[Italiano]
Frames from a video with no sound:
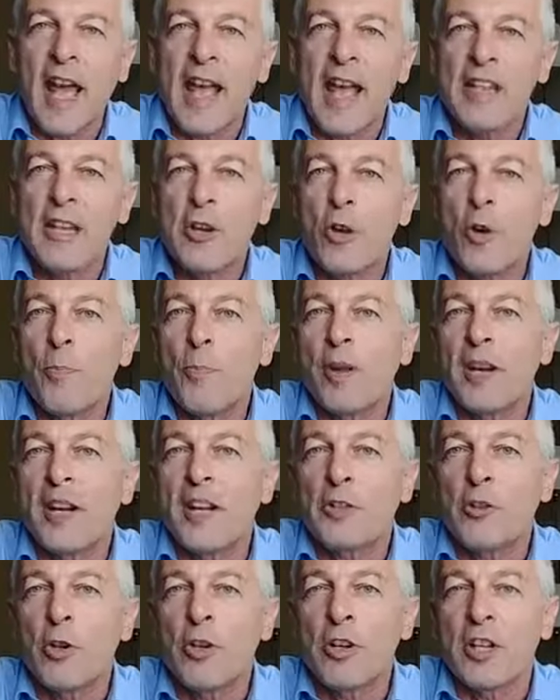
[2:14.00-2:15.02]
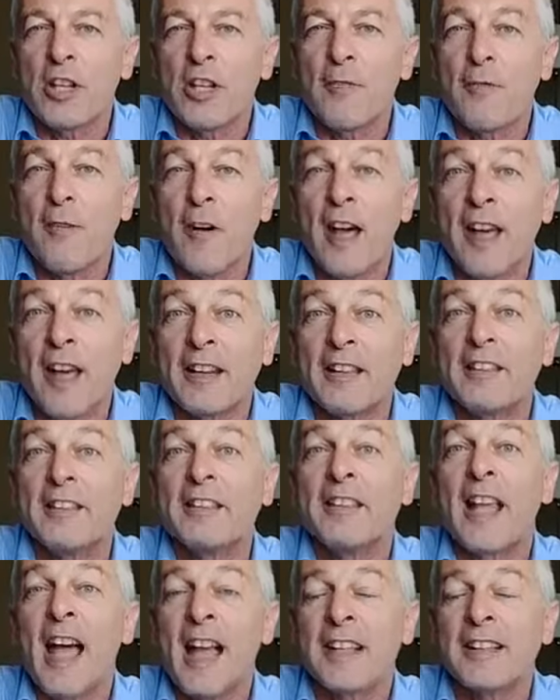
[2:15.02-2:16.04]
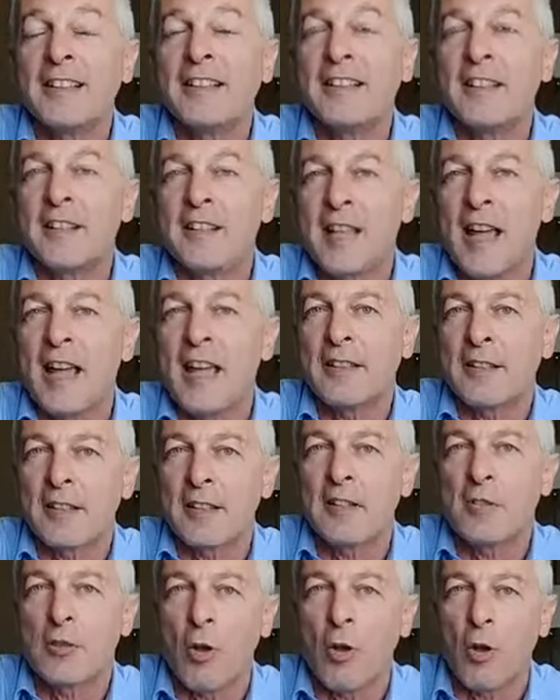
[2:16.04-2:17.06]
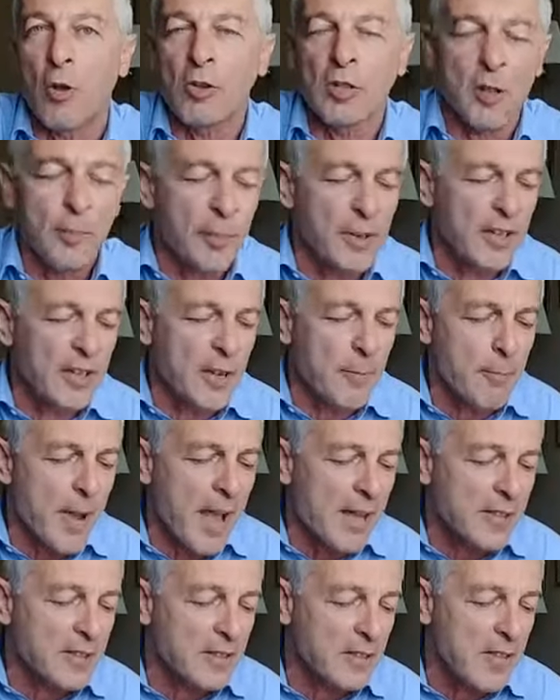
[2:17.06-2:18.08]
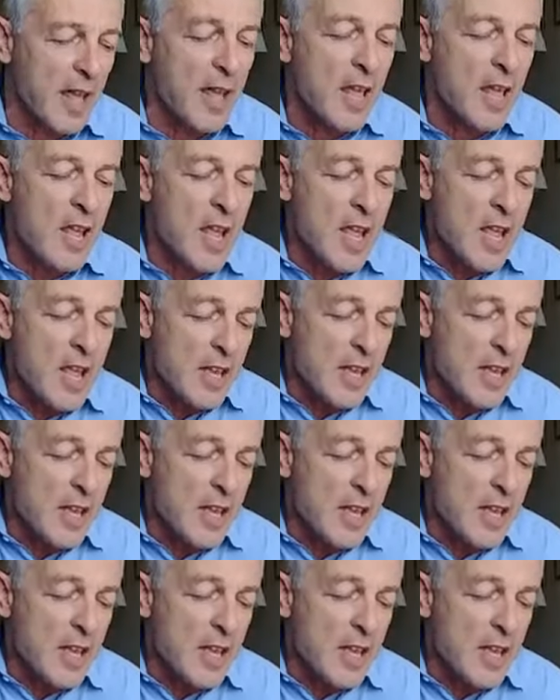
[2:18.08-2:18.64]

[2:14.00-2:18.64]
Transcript: agli operatori di fare tanti tanti soldi perché basta